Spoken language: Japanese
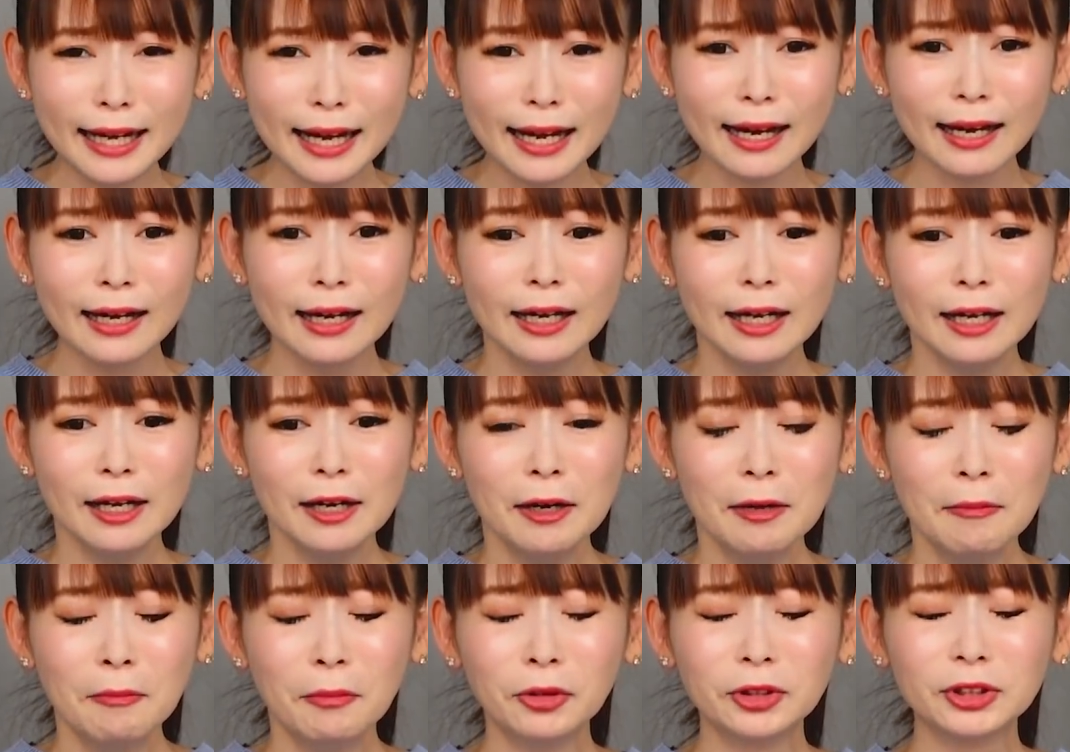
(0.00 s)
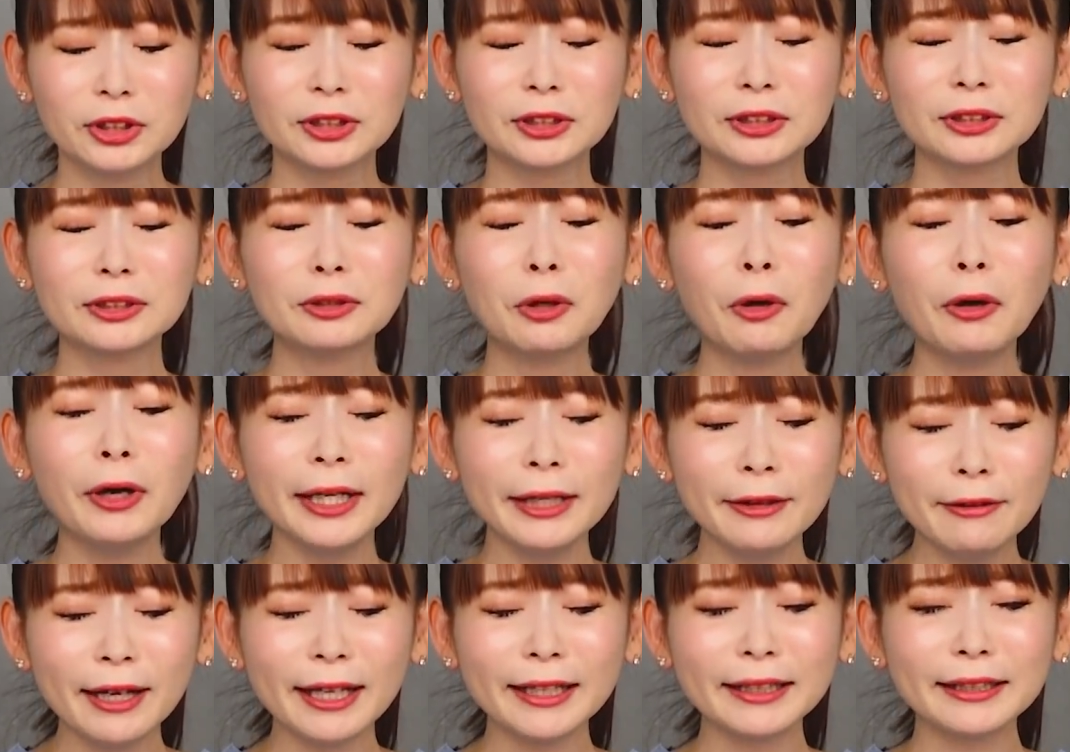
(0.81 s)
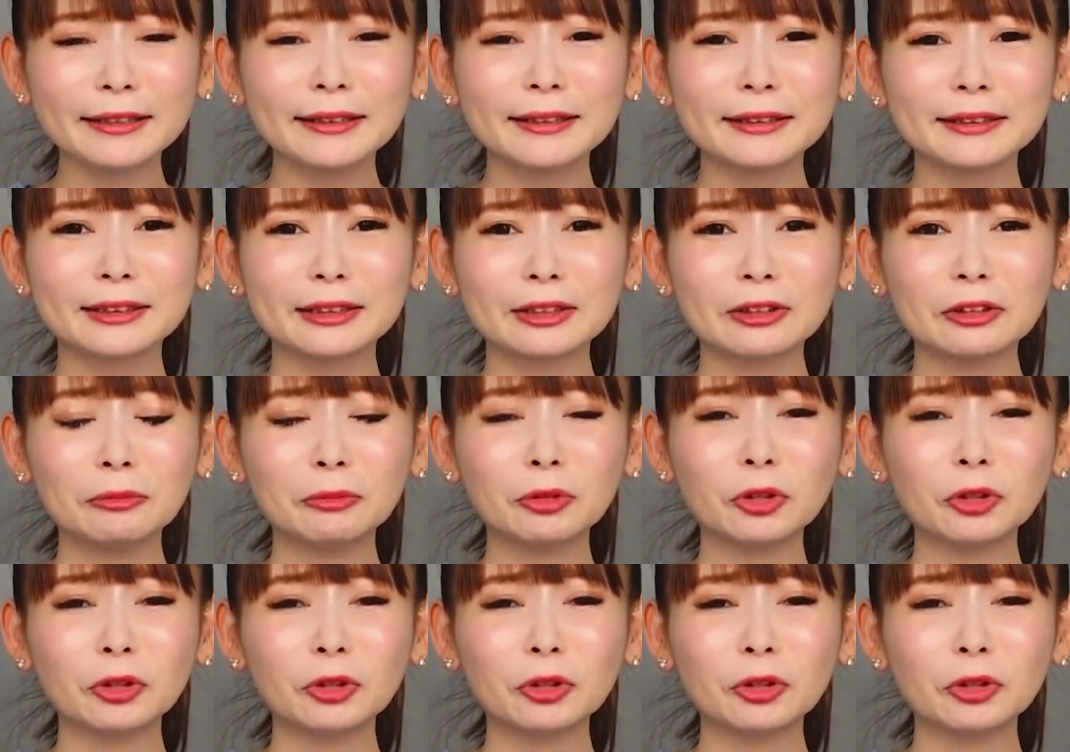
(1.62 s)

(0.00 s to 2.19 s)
さ、もうすごいわけですよ。